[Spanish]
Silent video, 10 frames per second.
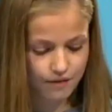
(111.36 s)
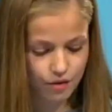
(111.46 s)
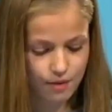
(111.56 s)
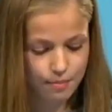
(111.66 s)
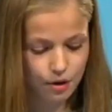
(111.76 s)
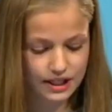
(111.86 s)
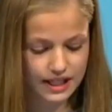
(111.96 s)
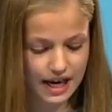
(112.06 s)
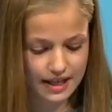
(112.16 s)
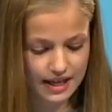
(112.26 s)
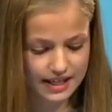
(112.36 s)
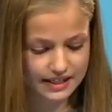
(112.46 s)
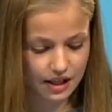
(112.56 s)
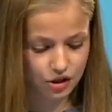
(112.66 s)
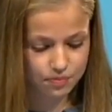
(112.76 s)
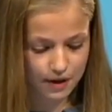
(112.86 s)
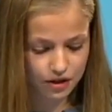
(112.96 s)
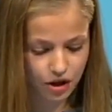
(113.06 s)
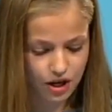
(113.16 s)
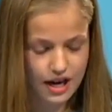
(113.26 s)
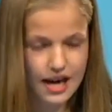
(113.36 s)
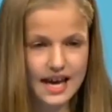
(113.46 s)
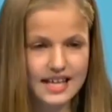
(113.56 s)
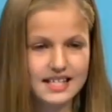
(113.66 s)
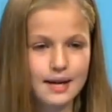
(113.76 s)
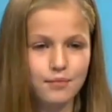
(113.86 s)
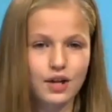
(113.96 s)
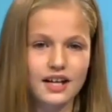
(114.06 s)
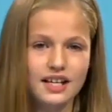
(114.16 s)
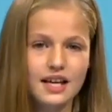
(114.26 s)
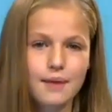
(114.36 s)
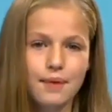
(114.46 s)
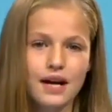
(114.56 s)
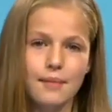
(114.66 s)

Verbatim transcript: La forma política del Estado español es la monarquía